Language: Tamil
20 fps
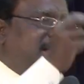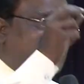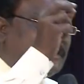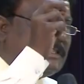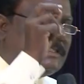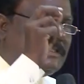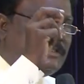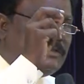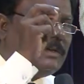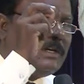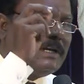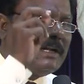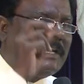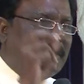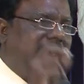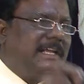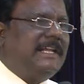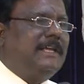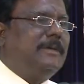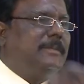இட் வில்
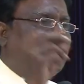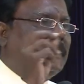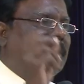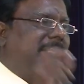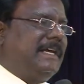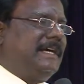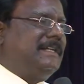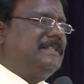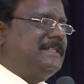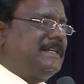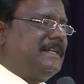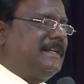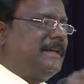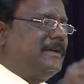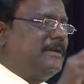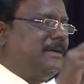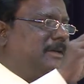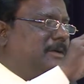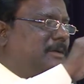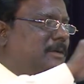ரியலி பிரிங் த ஆன்சர்
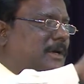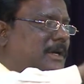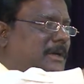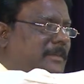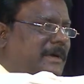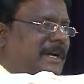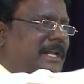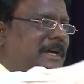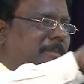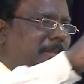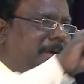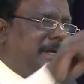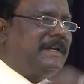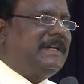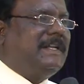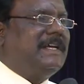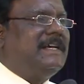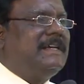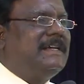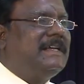நீங்கள் வந்து
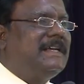ஒருமனப்பட்டு